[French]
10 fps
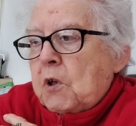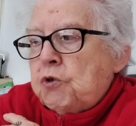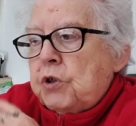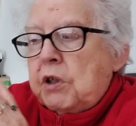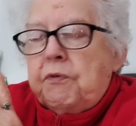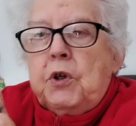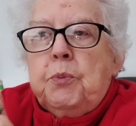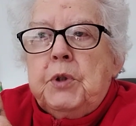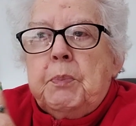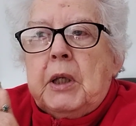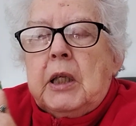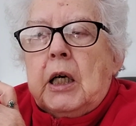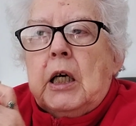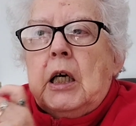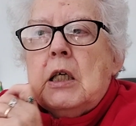je vous ai fait le petit
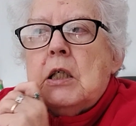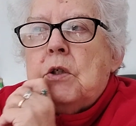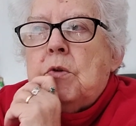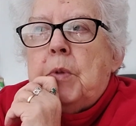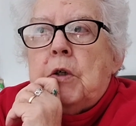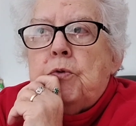patin glace euh, ben,